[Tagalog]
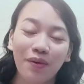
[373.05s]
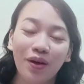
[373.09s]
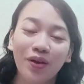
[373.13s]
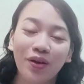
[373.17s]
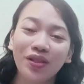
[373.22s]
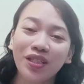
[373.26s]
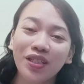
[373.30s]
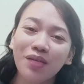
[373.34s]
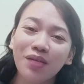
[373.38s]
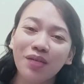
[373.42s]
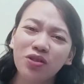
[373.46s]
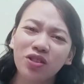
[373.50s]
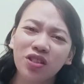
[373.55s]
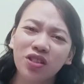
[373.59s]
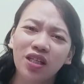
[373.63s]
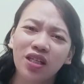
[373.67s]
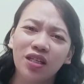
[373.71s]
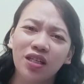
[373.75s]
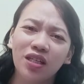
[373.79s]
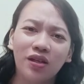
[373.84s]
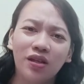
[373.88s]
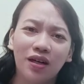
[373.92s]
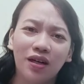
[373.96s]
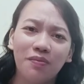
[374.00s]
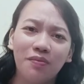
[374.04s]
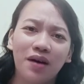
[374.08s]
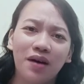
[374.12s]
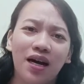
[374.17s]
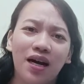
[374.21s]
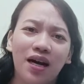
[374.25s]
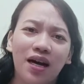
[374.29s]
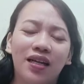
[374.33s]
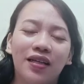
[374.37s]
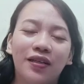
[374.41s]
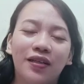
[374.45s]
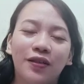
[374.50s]
Pero hindi naman siya ganun
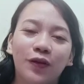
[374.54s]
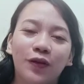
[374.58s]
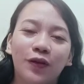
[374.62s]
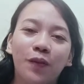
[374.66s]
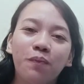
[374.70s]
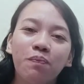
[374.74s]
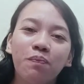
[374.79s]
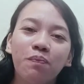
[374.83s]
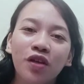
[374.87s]
kamahalan, no?